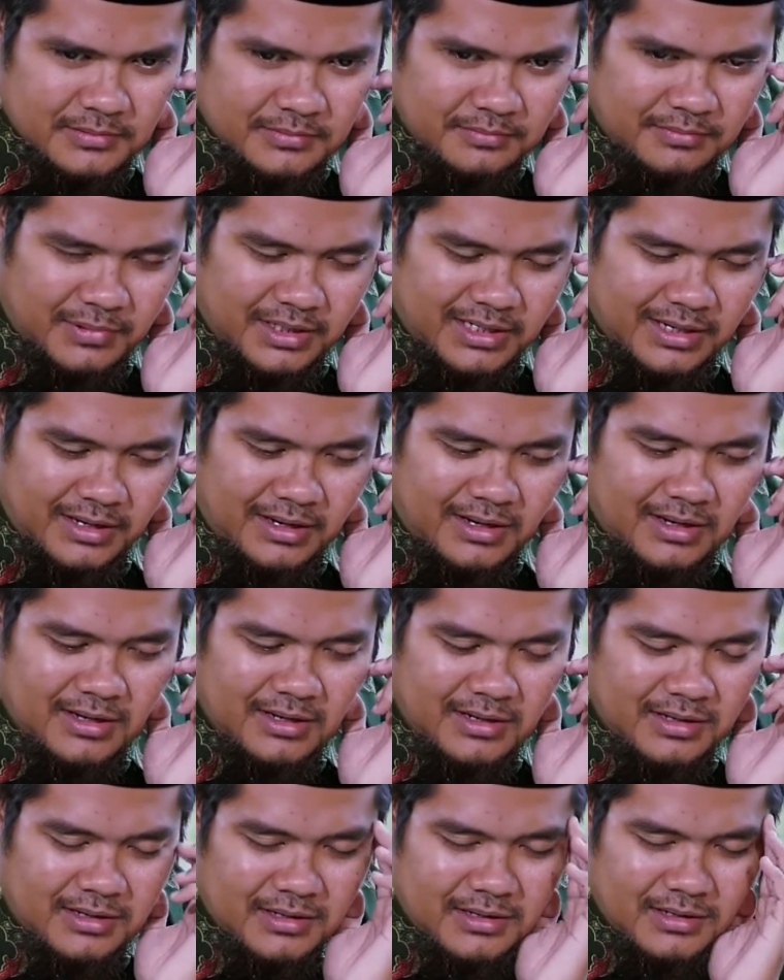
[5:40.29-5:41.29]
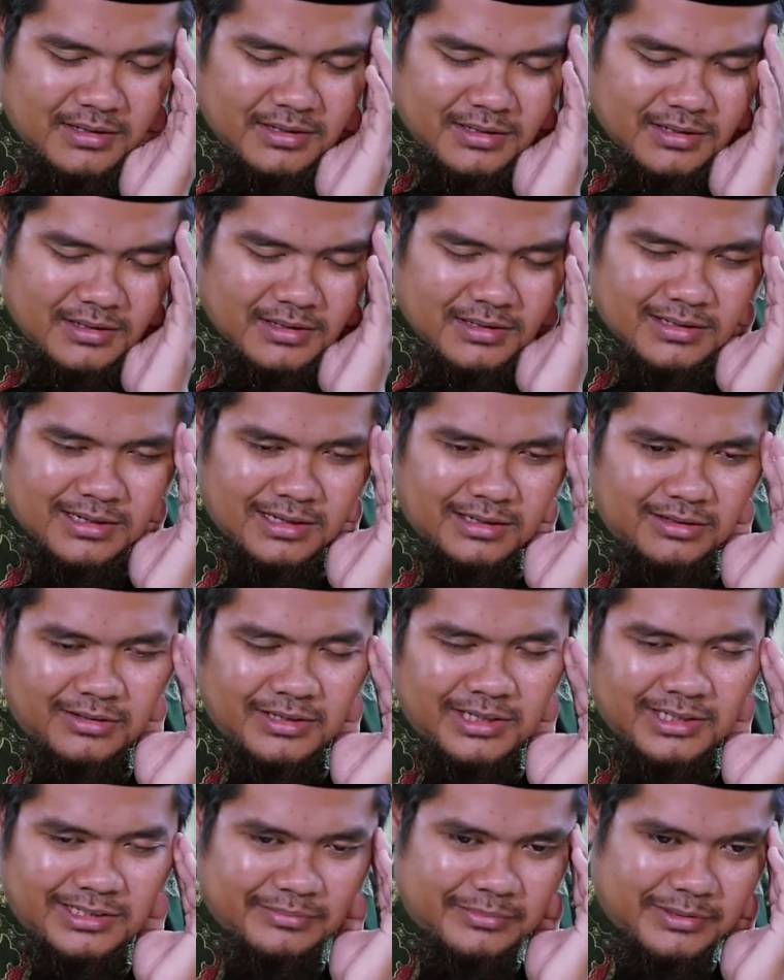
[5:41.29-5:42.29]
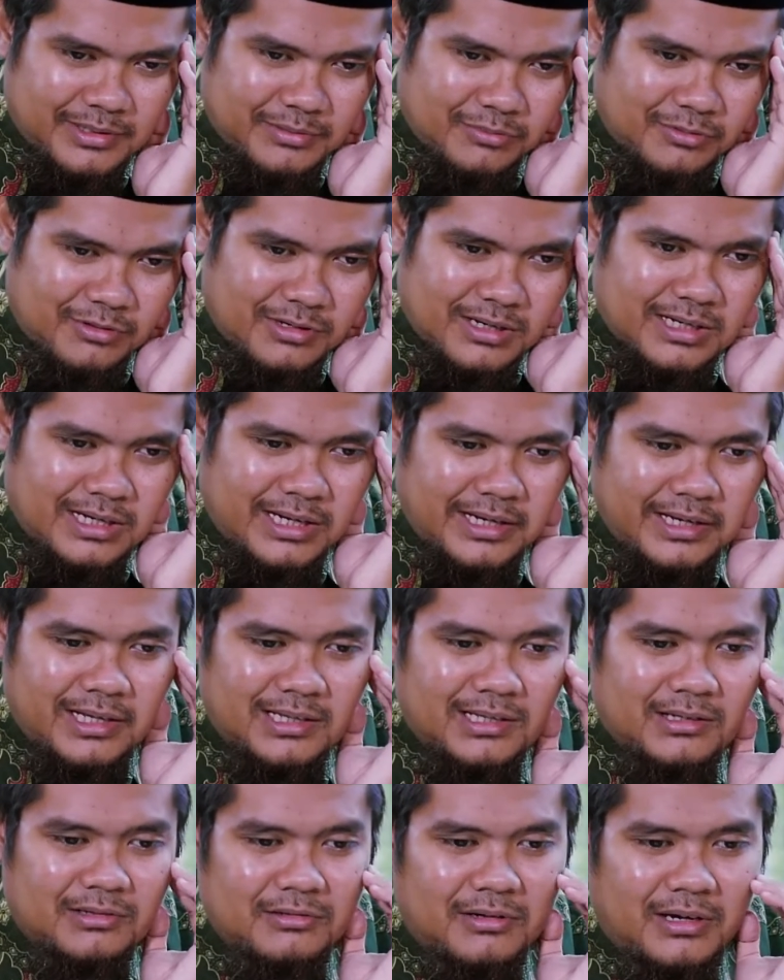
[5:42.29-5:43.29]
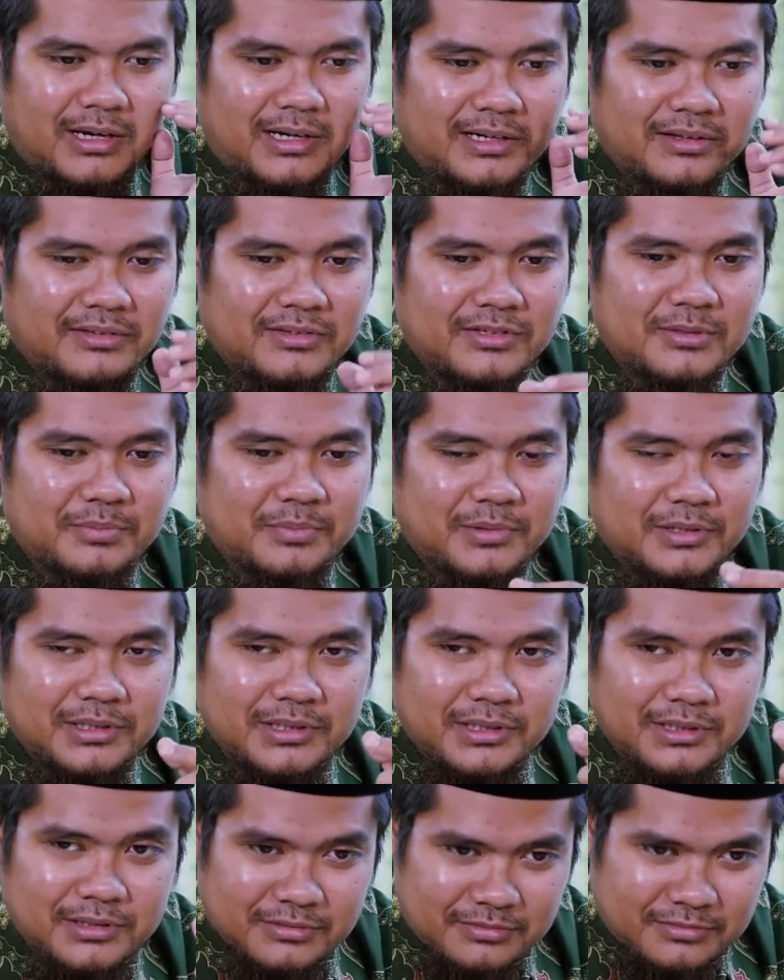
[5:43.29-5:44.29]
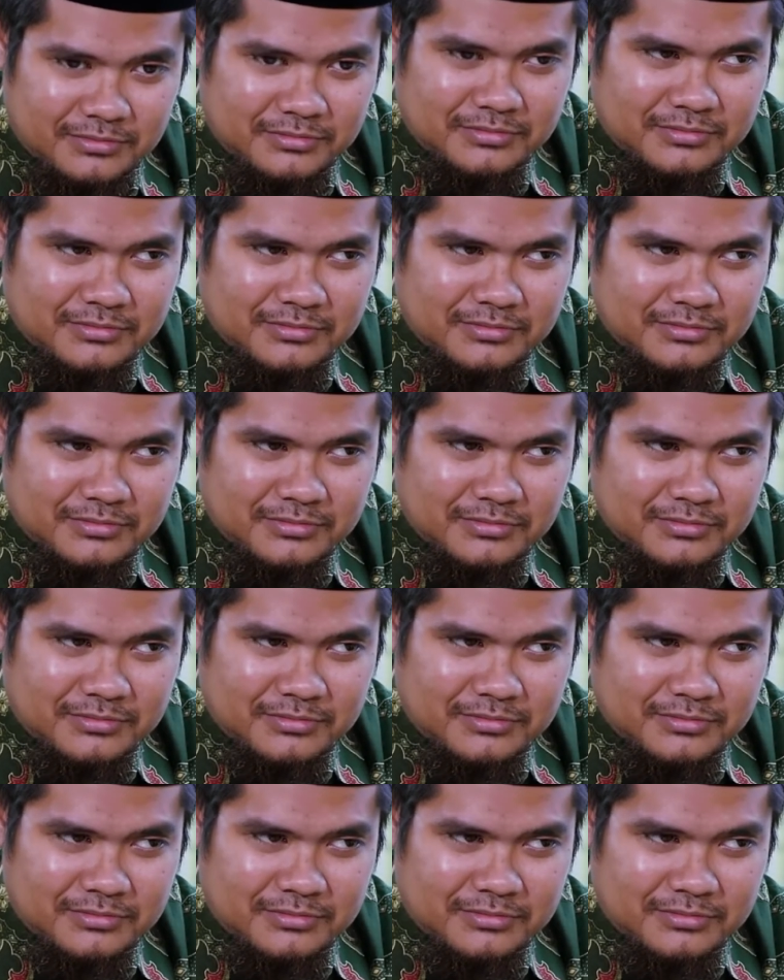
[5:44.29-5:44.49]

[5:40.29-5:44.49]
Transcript: maka kalau kita menemukan ayat atau hadis seperti itu